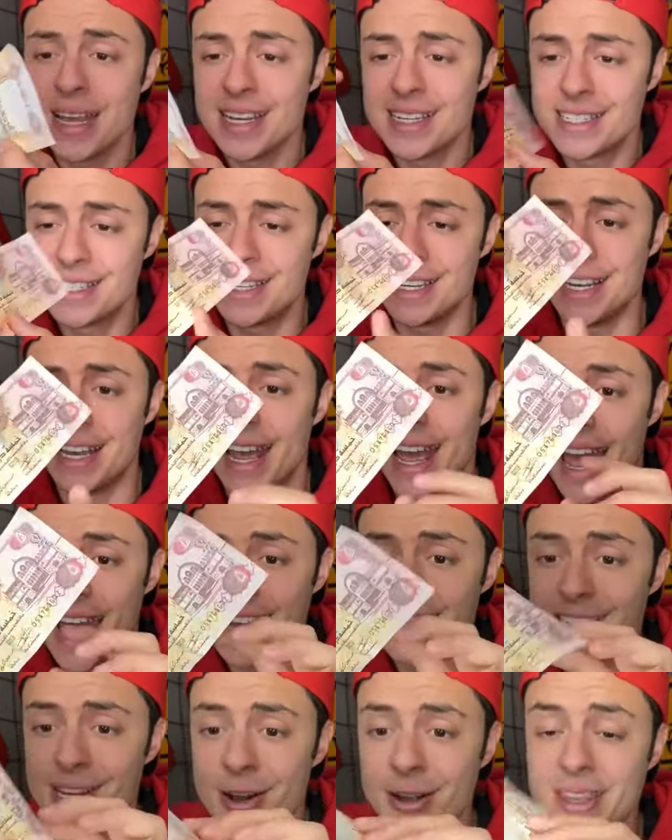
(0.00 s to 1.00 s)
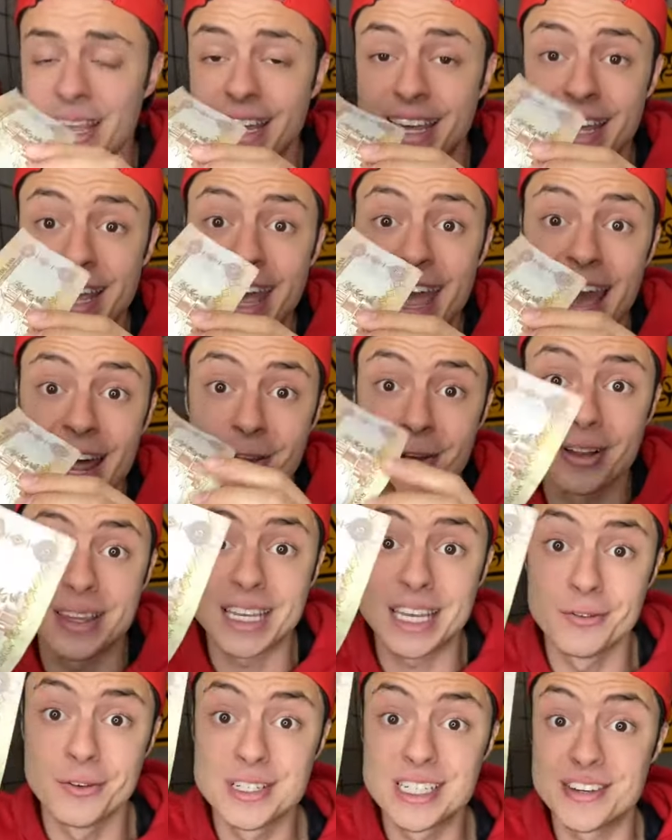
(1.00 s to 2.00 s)
Sim, essa nota aqui é a
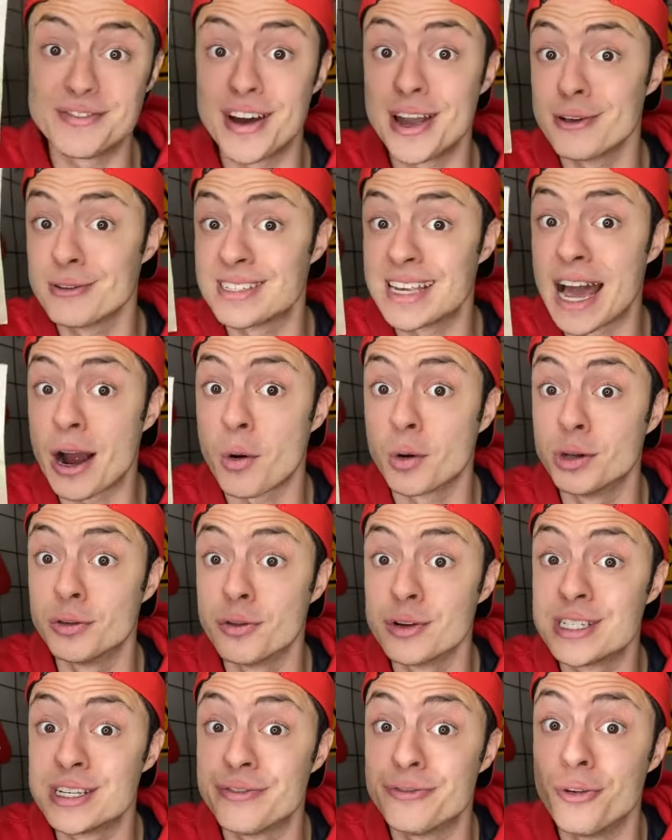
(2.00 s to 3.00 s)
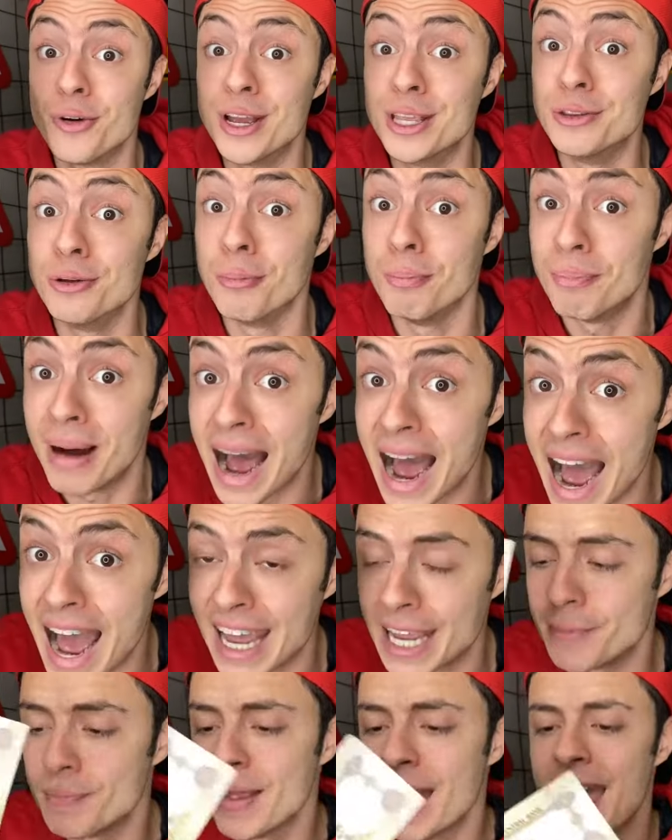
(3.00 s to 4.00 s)
nota que você vai usar quando você for em
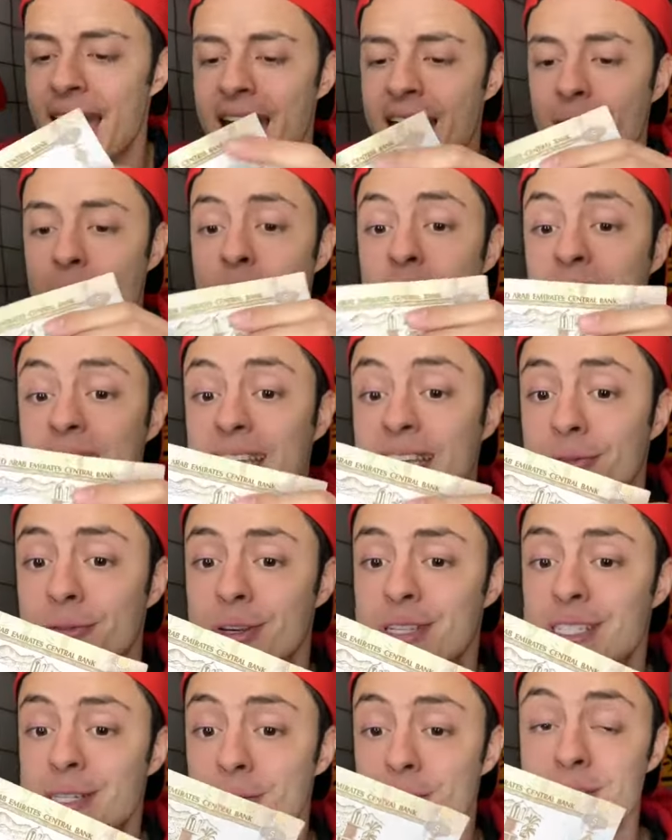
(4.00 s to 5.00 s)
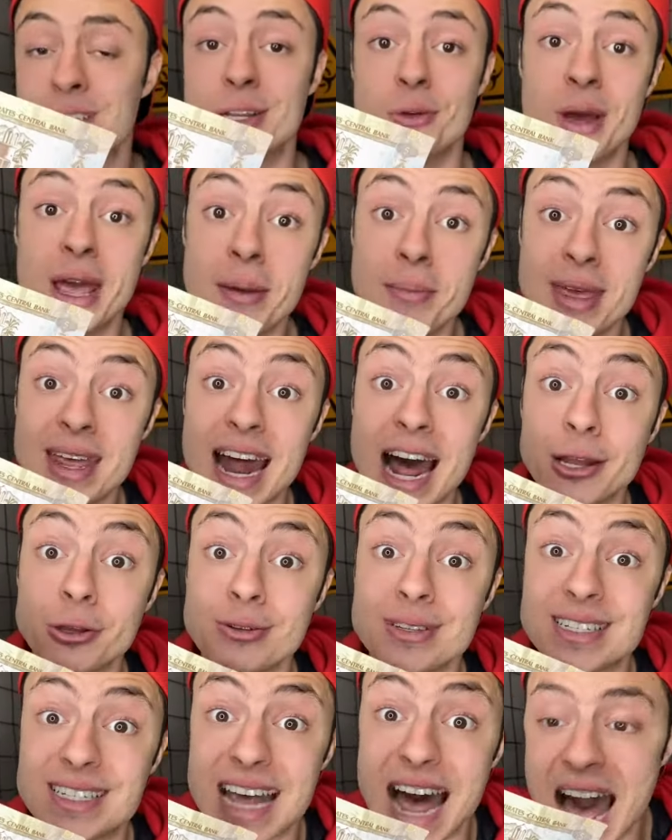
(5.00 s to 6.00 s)
Dubai. É a nota que você usa no
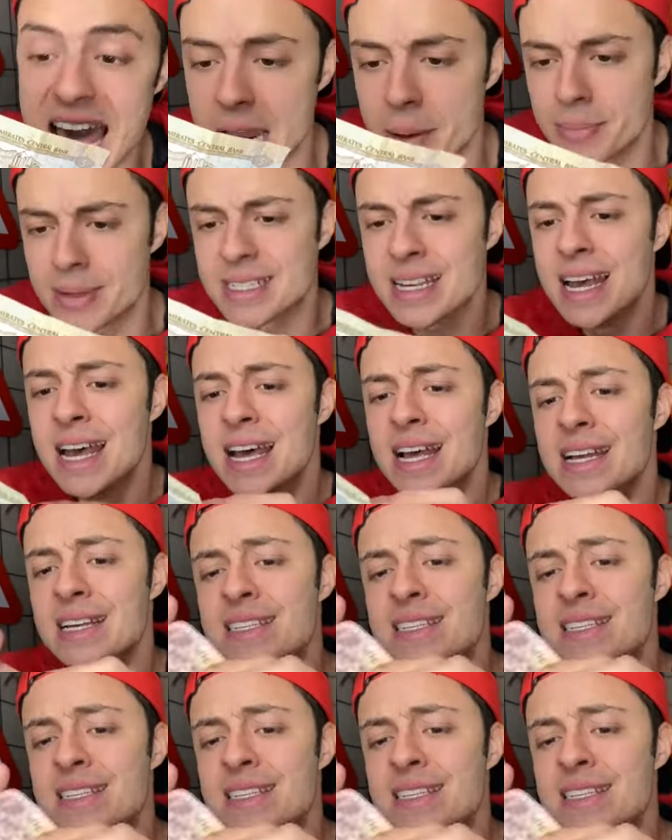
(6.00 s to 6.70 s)
Emirados Árabes.